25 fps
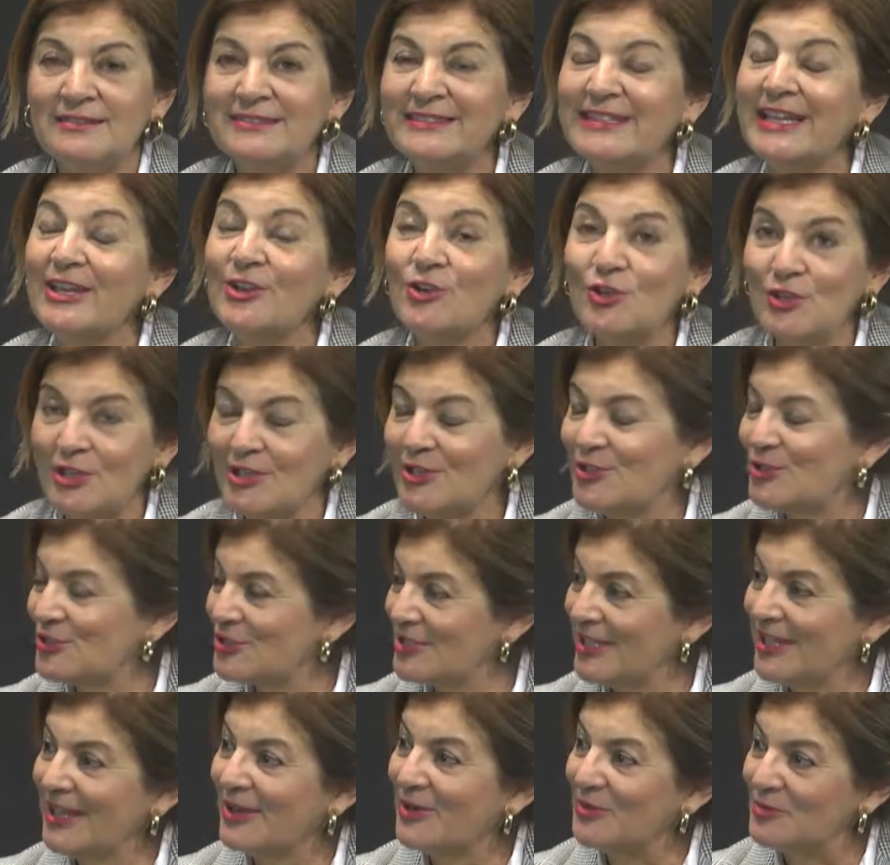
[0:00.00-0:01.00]

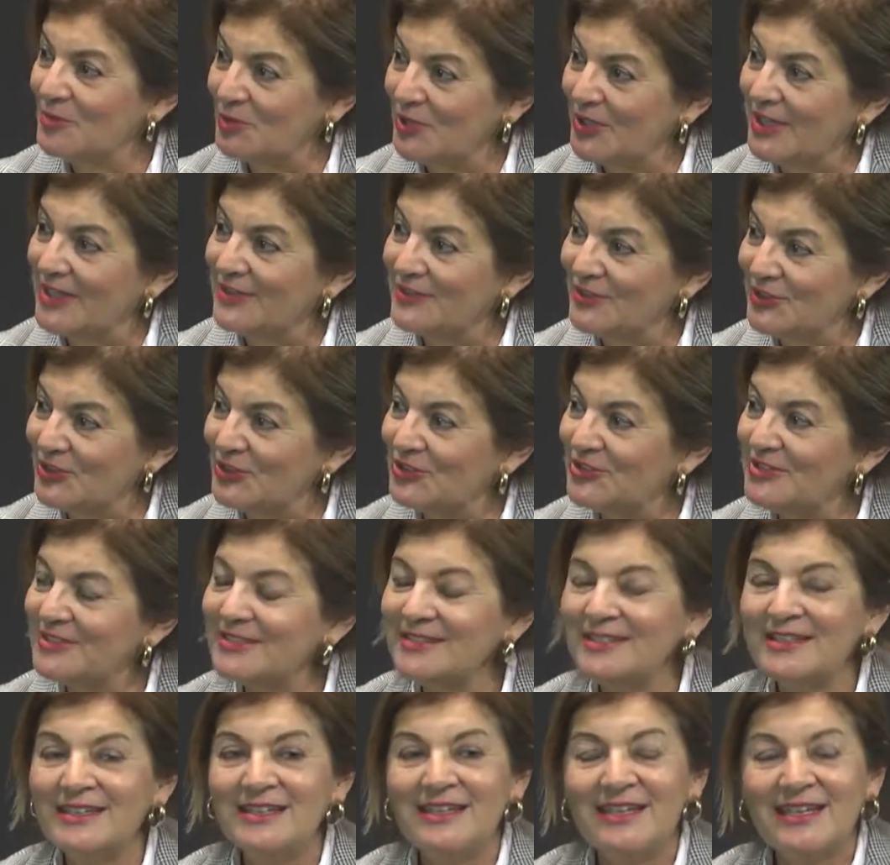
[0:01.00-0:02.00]
teóricos de la comunicación,
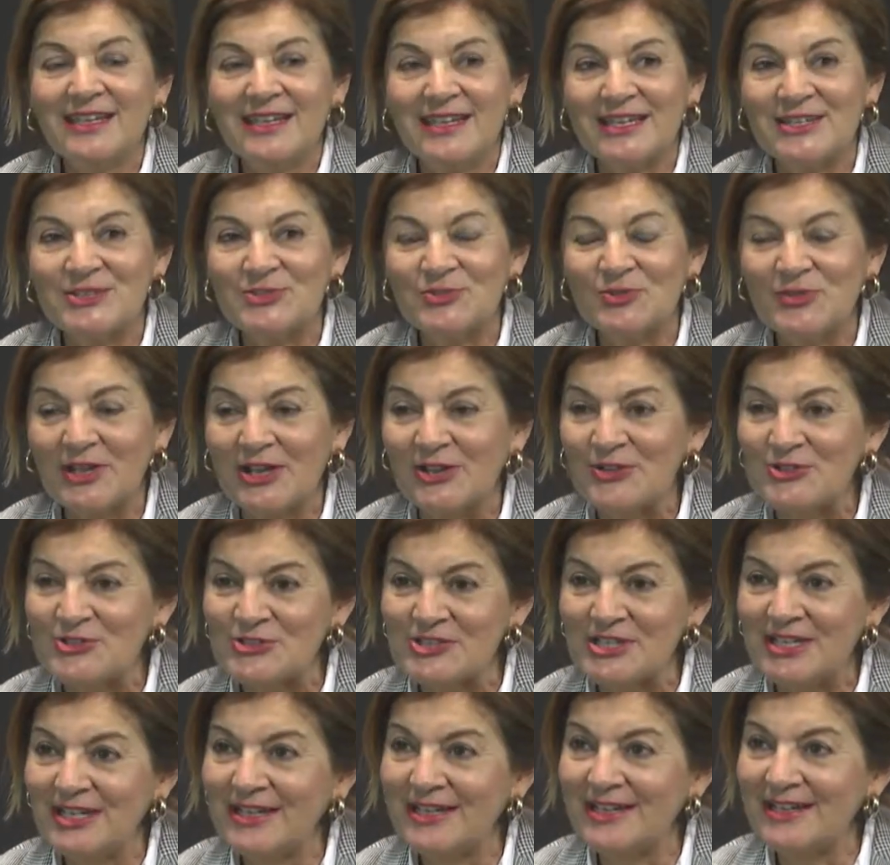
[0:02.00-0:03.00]
que es una
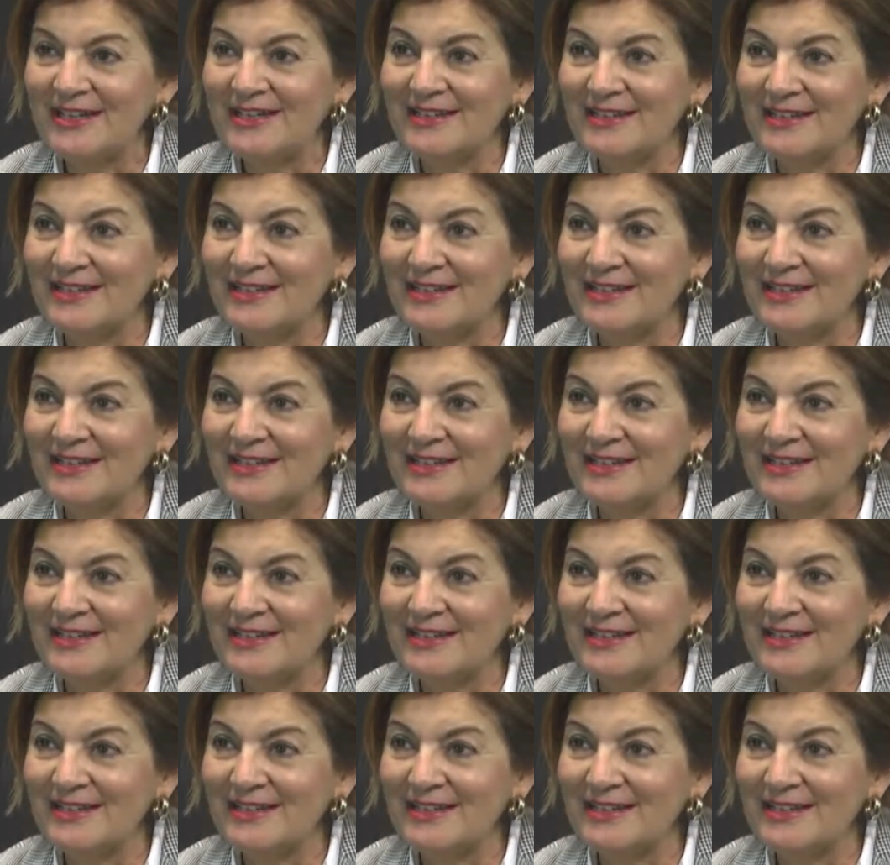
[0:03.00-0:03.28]
cosa